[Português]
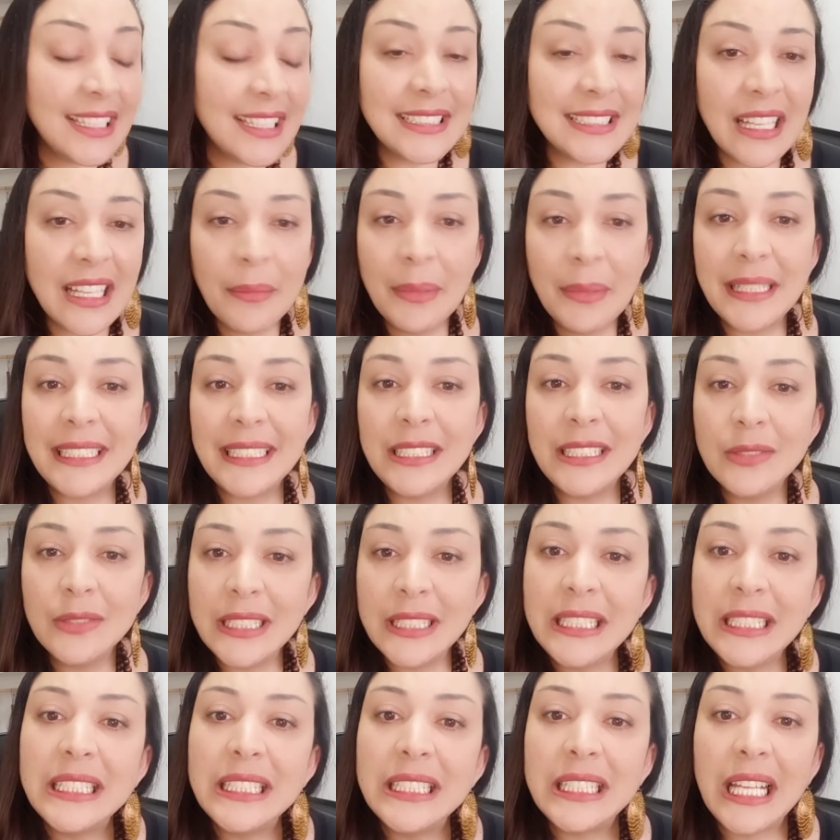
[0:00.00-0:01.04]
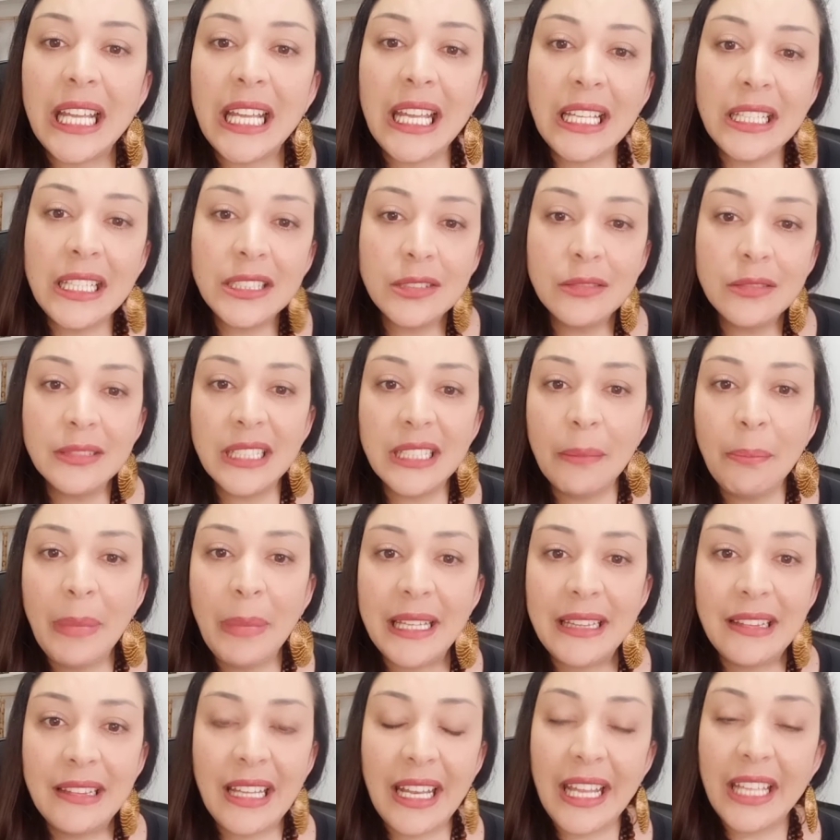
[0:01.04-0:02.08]
sabe assim, uns incensos, uns
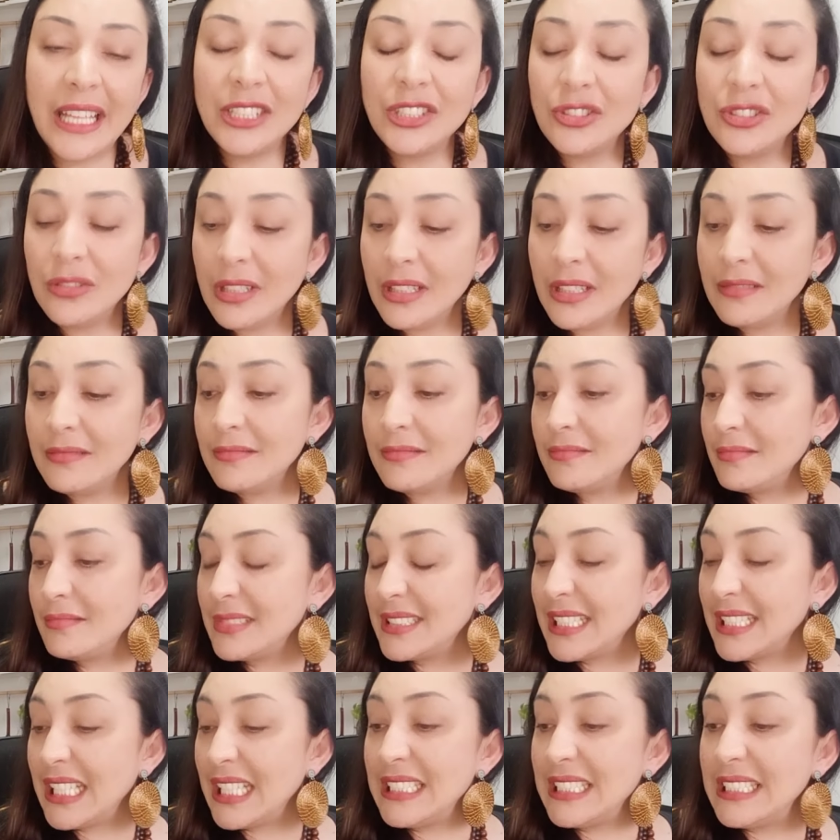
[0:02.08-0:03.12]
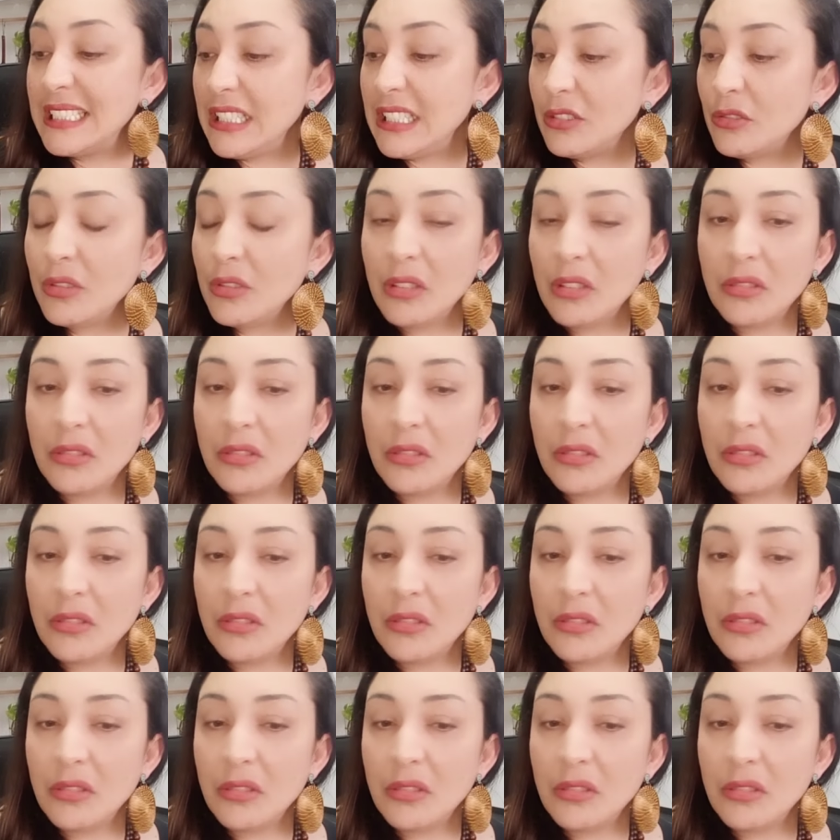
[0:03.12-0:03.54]
apetrechos esquisito que